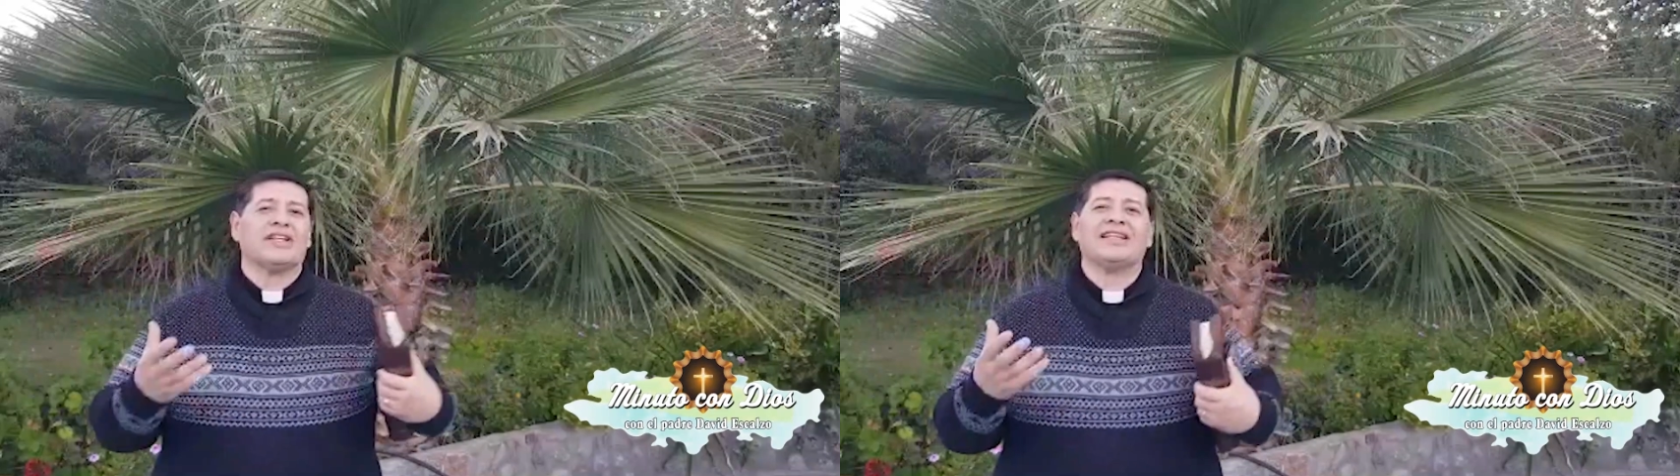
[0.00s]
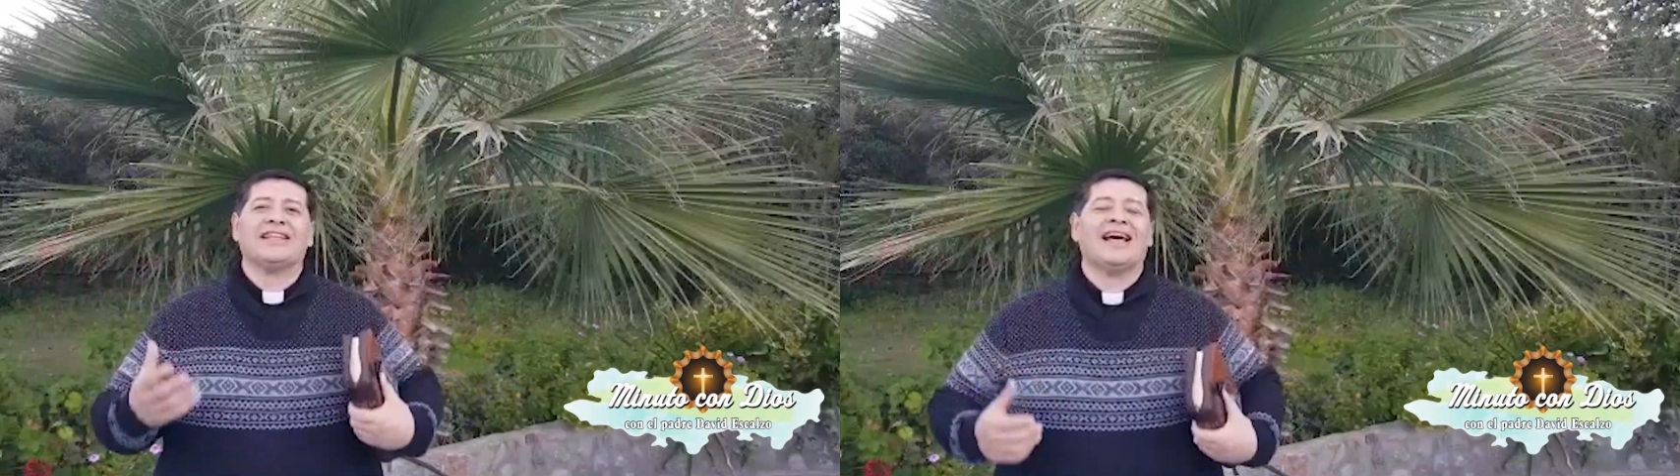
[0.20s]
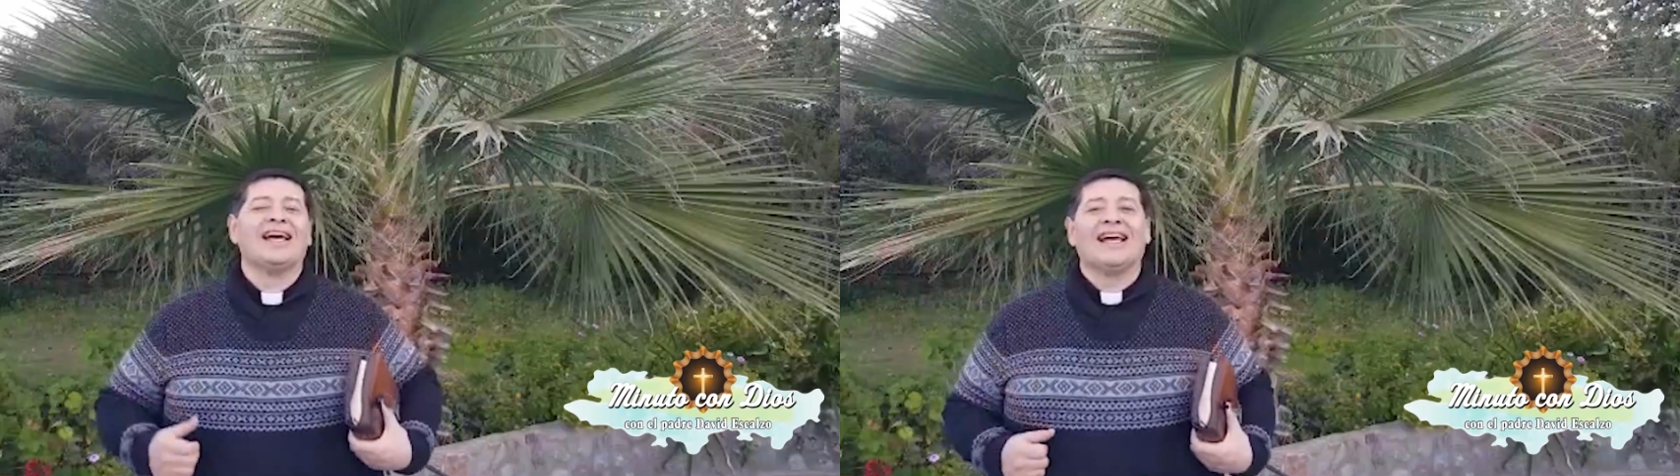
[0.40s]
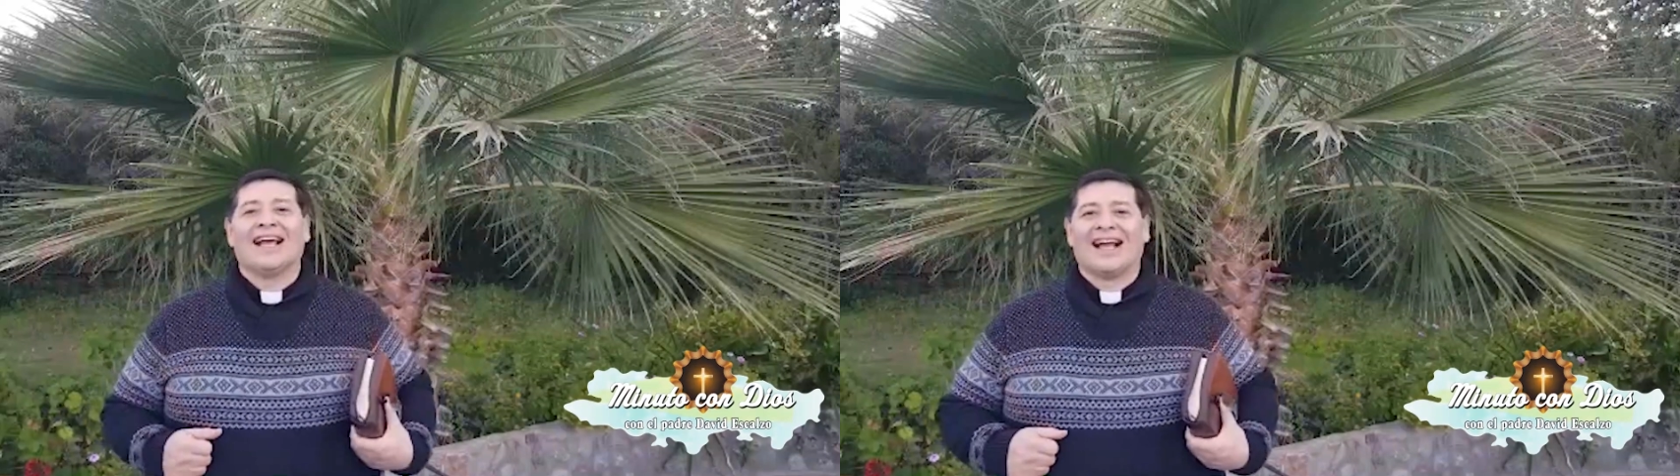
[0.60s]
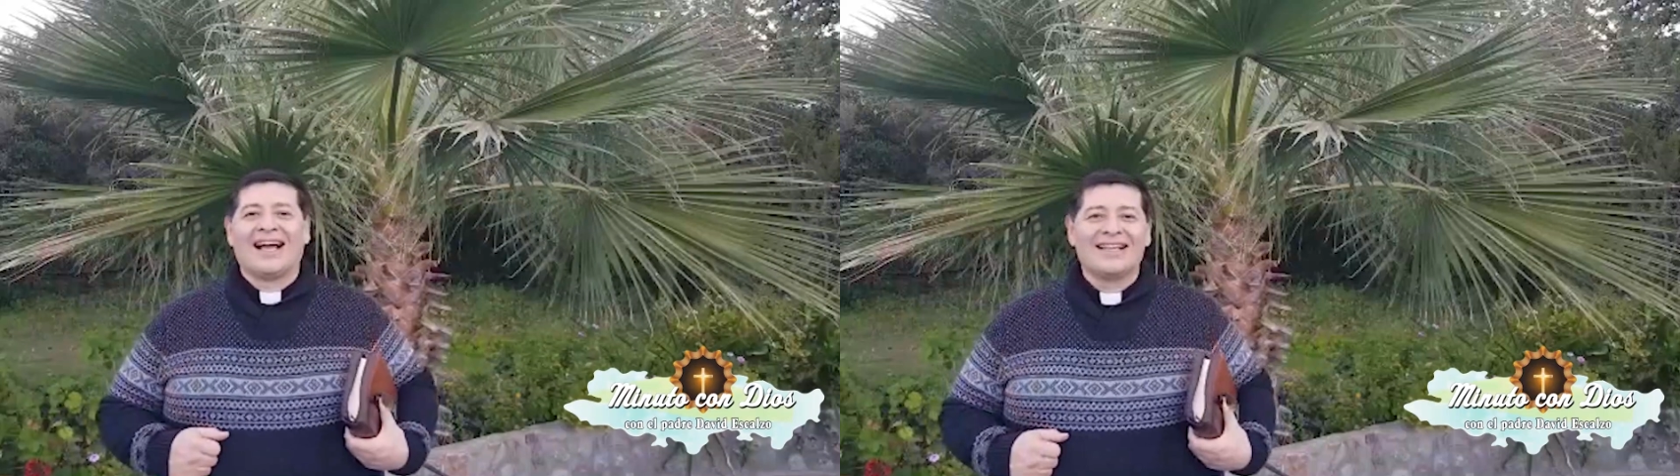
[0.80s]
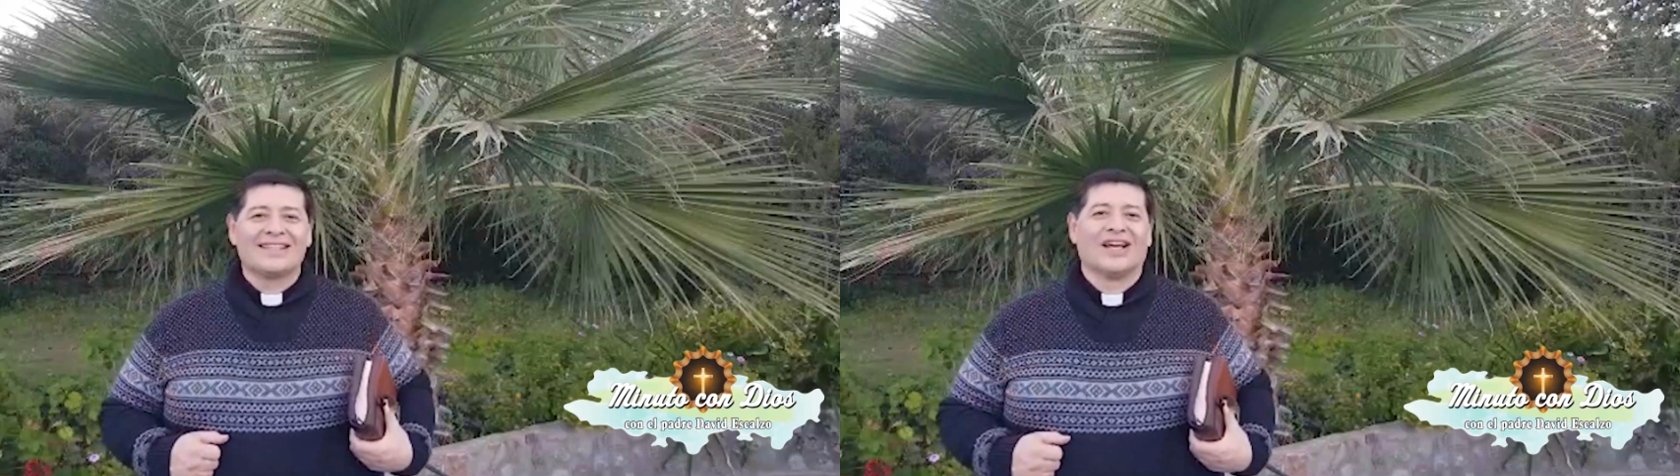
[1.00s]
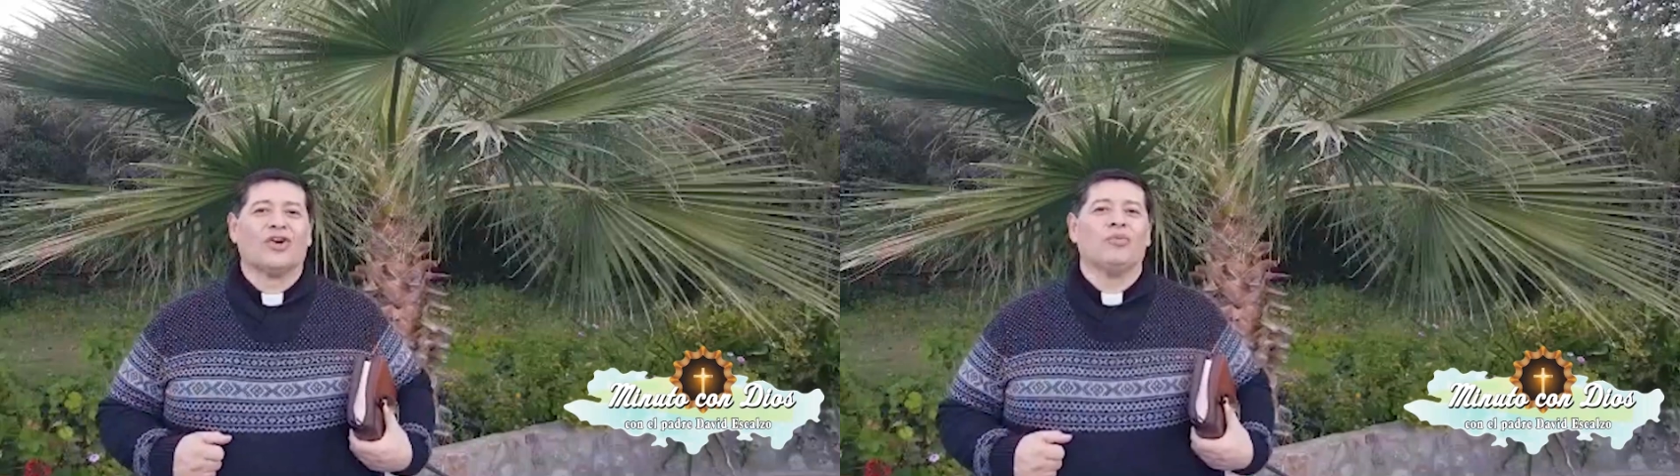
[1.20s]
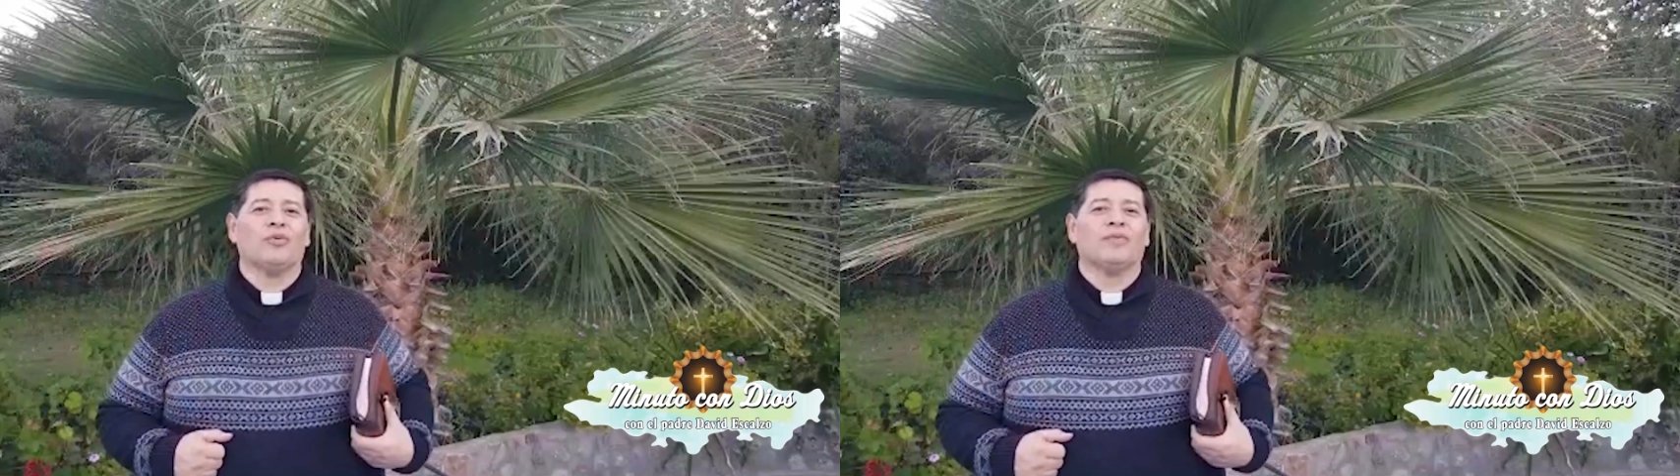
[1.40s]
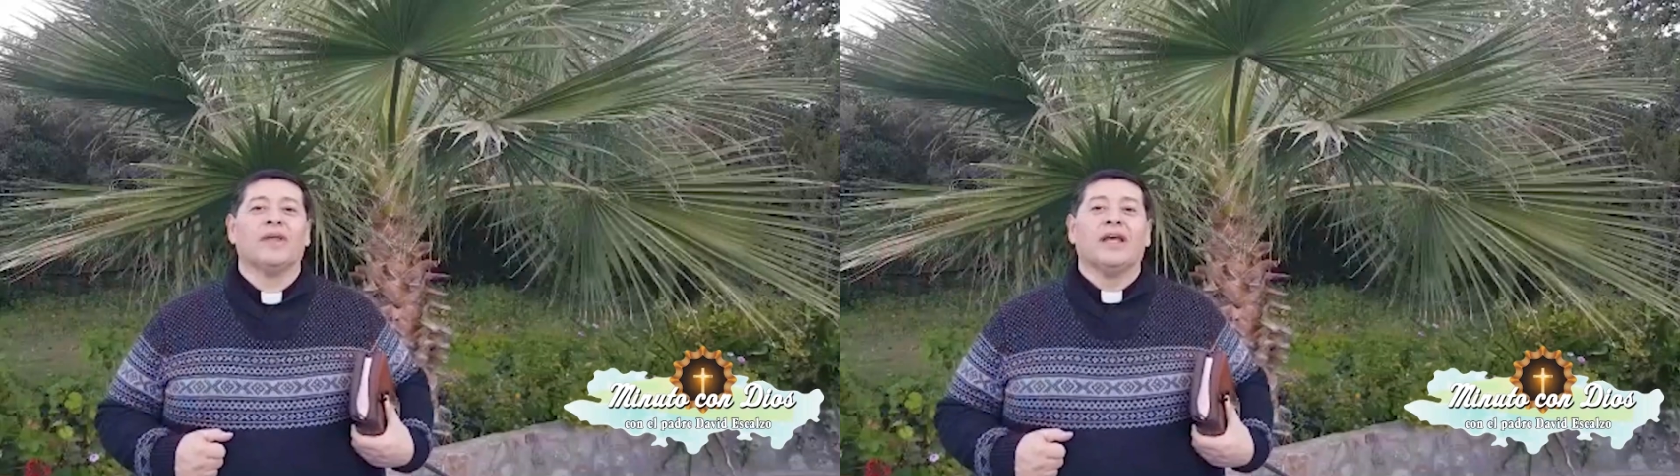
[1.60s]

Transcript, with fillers: en esta casa común,